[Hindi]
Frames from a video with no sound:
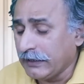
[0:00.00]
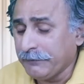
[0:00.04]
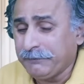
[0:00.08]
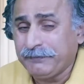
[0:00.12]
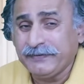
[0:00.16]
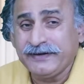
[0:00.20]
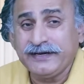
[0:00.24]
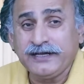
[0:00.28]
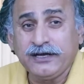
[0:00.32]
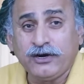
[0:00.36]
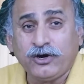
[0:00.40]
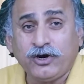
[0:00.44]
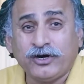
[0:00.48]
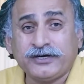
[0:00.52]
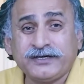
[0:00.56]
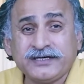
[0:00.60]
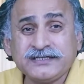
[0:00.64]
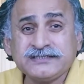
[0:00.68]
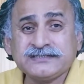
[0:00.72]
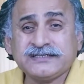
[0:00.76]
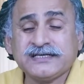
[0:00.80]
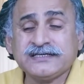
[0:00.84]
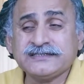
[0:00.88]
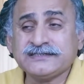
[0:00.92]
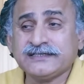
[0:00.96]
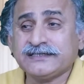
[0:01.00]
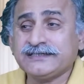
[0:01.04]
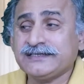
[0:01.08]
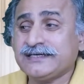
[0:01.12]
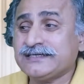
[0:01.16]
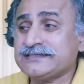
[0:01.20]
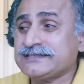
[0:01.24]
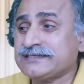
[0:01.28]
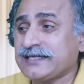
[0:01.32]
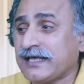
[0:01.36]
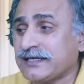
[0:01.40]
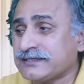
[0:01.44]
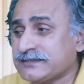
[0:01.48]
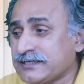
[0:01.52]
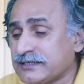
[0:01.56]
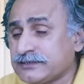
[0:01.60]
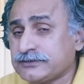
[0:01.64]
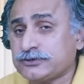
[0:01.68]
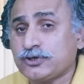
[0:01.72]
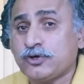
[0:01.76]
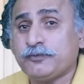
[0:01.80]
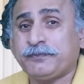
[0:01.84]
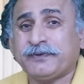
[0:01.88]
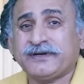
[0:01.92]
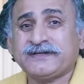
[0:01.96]
अपने ऑर्डर्स के ज़रिए सियासत
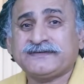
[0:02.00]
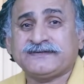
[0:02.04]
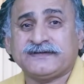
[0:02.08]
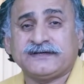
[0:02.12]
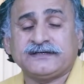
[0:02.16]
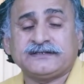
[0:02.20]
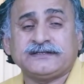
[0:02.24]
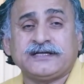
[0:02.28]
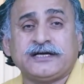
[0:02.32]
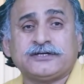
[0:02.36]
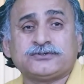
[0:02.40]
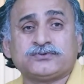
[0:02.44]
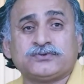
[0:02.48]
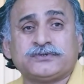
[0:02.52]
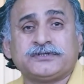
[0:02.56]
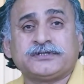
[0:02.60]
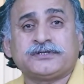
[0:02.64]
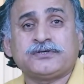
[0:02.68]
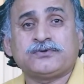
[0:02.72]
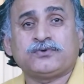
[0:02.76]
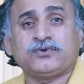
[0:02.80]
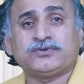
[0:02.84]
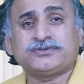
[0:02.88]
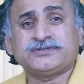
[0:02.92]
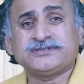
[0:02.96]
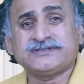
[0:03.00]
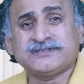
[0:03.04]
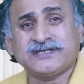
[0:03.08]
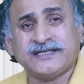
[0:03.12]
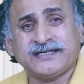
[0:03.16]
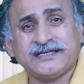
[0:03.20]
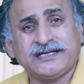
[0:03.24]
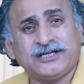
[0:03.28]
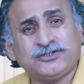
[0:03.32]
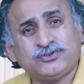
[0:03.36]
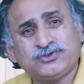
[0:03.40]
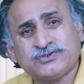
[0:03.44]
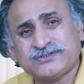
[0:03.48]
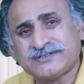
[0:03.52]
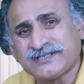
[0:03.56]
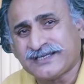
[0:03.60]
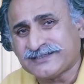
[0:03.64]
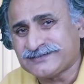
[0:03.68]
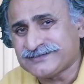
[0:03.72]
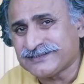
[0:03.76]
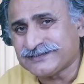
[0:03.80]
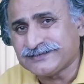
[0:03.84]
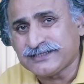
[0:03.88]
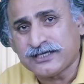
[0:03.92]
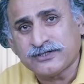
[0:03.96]
के ऊपर असरअंदाज होने की कोशिश करेगा तो
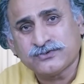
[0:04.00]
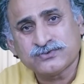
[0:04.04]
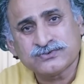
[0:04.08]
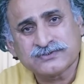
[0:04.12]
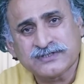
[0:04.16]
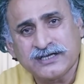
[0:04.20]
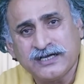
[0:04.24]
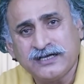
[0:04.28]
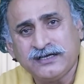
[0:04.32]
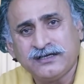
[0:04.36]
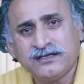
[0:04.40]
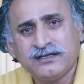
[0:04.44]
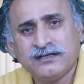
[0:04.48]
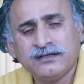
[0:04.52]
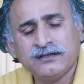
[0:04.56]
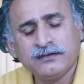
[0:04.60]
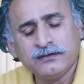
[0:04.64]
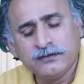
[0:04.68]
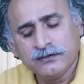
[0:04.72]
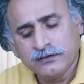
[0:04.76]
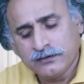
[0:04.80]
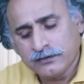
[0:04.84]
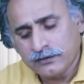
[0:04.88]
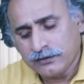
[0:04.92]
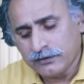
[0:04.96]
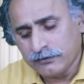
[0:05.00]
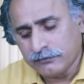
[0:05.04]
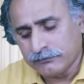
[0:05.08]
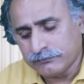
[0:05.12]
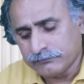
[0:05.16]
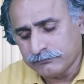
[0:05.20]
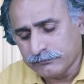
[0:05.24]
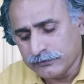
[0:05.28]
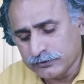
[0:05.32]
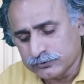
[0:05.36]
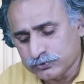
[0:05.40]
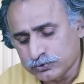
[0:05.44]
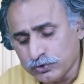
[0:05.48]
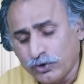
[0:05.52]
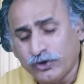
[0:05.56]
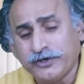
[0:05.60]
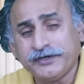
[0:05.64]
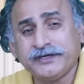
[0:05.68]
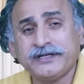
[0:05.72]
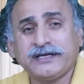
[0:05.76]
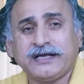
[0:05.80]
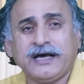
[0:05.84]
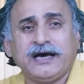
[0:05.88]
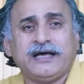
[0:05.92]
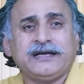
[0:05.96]
सियासतदान उसका तोड़
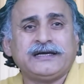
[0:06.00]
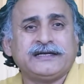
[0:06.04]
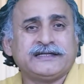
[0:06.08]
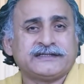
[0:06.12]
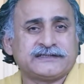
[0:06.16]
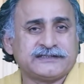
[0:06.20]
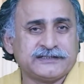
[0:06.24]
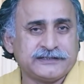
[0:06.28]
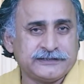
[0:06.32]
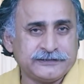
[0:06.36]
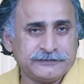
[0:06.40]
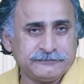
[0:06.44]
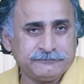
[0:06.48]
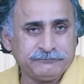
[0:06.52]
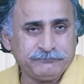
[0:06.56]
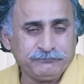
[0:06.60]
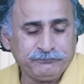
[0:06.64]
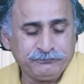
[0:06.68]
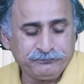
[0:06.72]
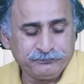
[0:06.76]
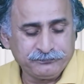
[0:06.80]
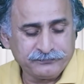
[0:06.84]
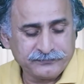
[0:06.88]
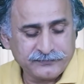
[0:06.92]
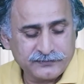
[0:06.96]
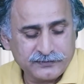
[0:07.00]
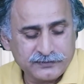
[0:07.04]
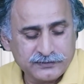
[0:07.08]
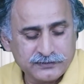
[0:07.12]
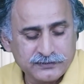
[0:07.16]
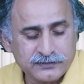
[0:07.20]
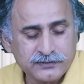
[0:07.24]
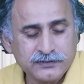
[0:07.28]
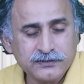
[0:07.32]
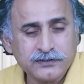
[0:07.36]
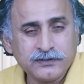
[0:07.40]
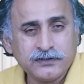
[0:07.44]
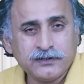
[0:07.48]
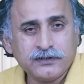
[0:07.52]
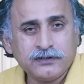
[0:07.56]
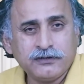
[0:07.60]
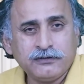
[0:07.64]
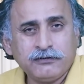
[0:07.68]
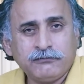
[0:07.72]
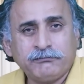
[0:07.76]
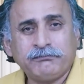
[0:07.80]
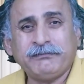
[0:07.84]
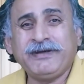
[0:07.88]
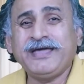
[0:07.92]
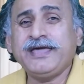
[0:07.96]
निकाल लेते हैं
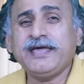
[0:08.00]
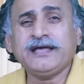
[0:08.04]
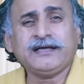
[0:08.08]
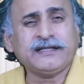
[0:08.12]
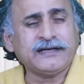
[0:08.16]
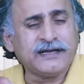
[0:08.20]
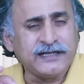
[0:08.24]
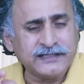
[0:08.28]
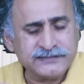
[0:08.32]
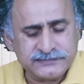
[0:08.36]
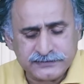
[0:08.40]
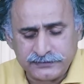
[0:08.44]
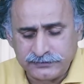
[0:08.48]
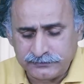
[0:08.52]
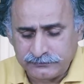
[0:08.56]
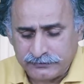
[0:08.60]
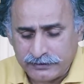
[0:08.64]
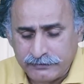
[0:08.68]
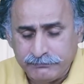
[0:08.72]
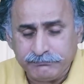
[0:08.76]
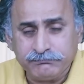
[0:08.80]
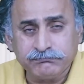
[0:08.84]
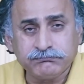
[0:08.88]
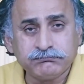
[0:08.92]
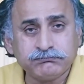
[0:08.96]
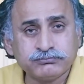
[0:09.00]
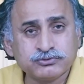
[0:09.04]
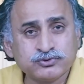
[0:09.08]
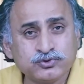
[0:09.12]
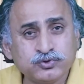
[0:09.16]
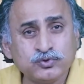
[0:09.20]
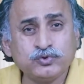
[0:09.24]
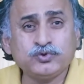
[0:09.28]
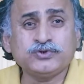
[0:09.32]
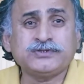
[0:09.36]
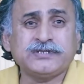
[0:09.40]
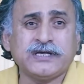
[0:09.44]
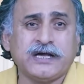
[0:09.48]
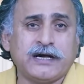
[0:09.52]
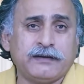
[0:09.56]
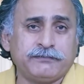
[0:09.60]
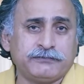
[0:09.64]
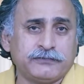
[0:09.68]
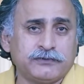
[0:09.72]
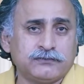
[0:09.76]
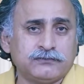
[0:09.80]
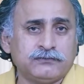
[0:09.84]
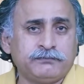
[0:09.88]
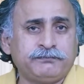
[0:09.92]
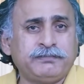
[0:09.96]
मैं एक राय से कब शुरू से
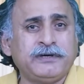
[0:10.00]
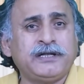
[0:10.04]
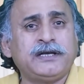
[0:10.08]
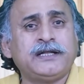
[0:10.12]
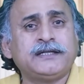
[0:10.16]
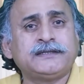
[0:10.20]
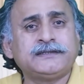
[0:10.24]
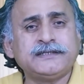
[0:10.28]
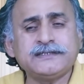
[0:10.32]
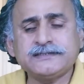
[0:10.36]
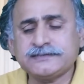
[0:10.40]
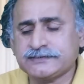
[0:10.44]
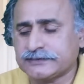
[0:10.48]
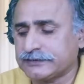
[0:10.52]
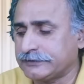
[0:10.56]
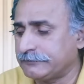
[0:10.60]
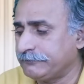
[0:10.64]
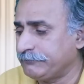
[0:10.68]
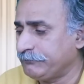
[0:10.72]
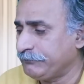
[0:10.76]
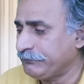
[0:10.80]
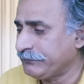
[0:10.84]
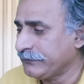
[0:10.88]
हामी हूँ पहले दिन से